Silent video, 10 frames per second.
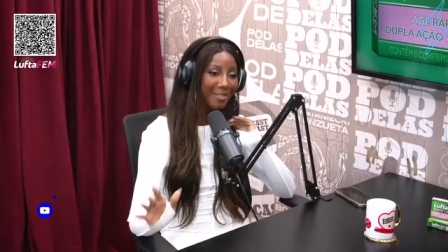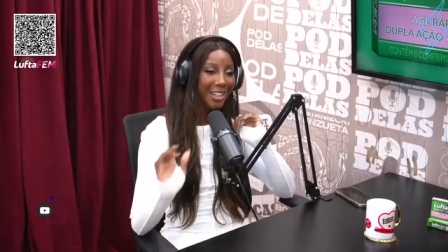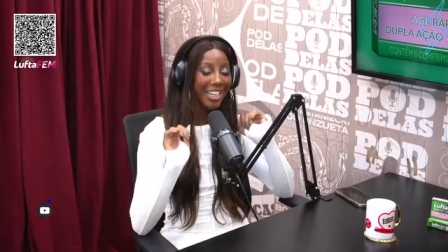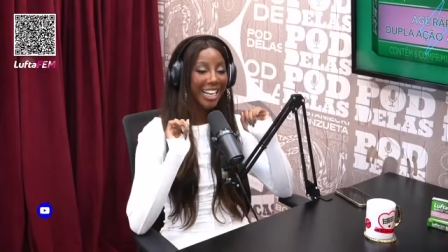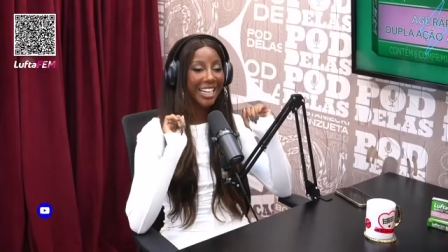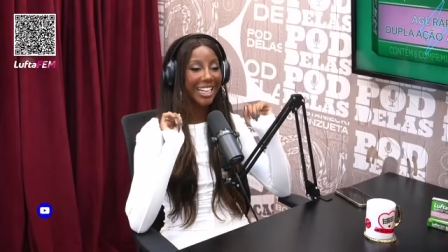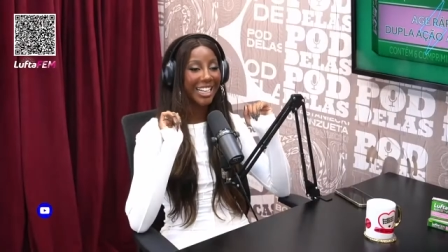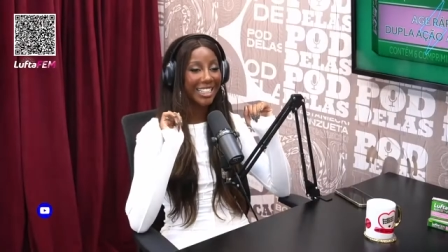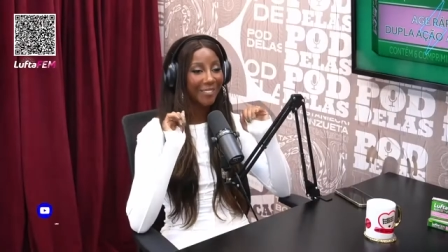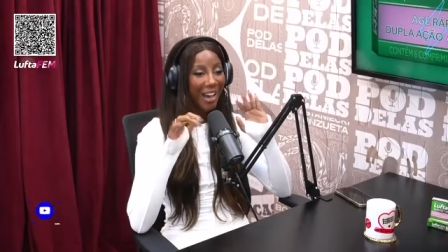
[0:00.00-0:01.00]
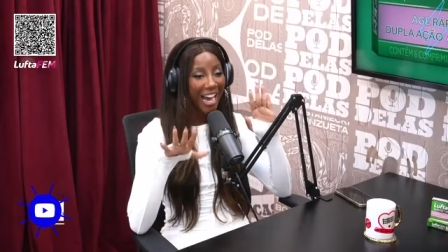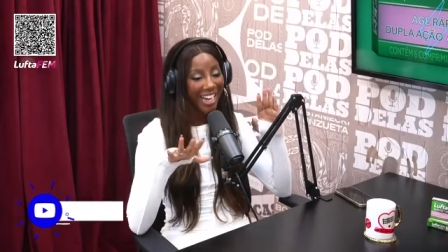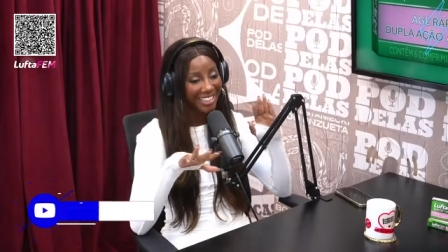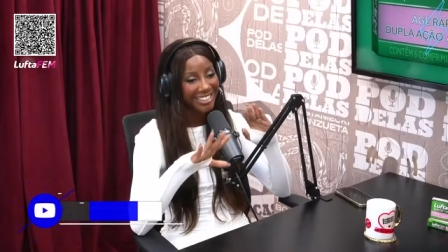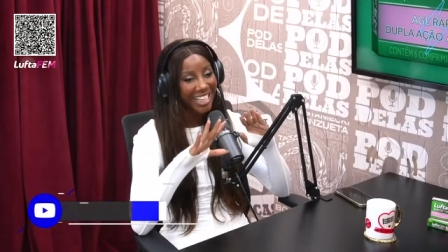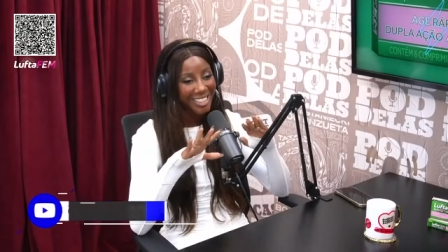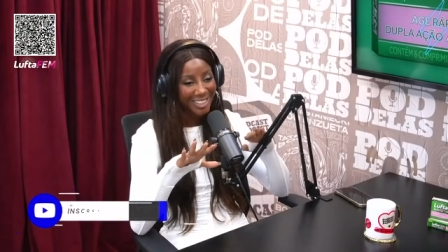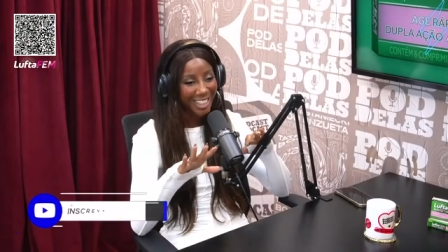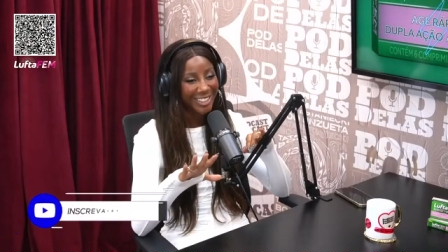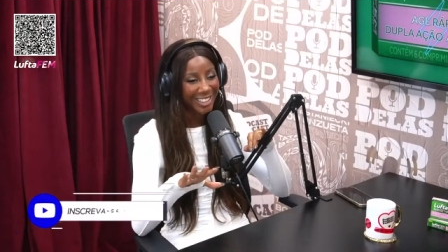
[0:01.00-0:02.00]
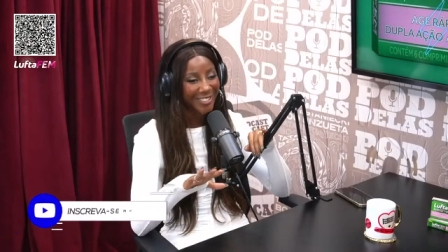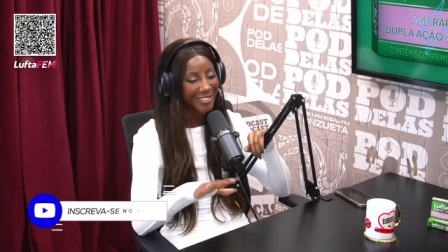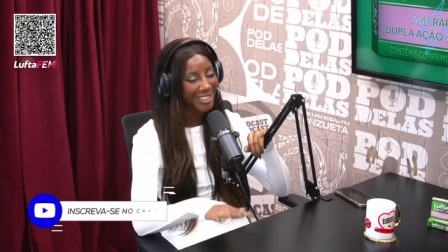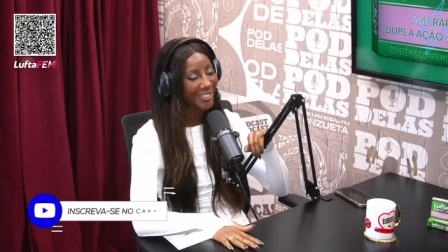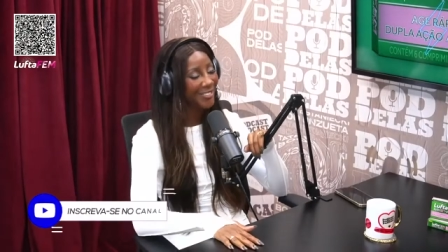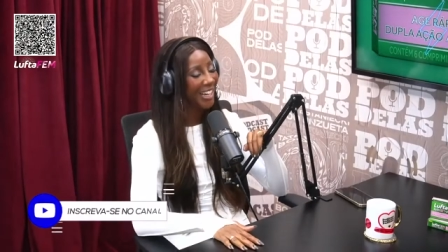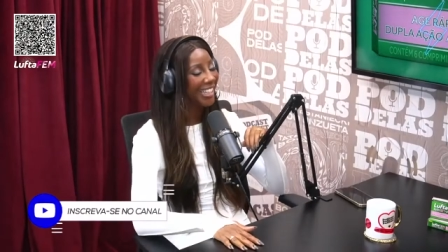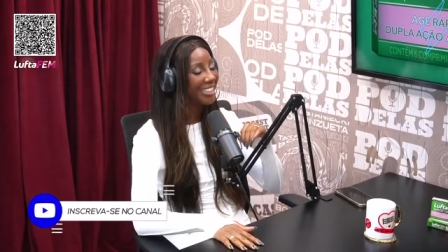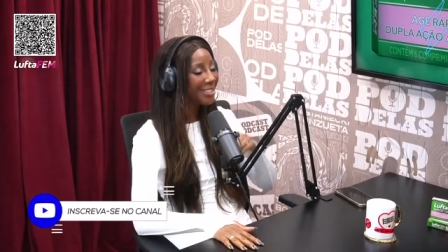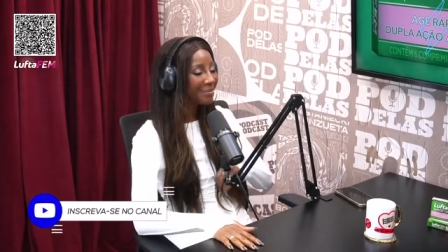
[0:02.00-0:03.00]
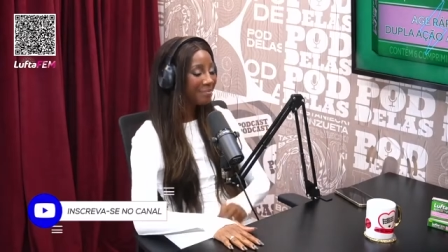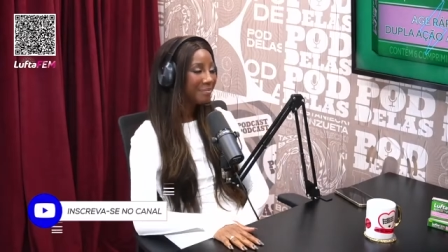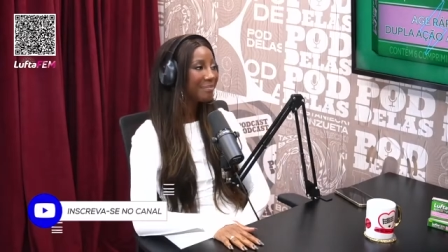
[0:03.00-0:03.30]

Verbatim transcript: e mora lá na, na Barra. Tem isso lá no Rio, o pessoal fala. Não,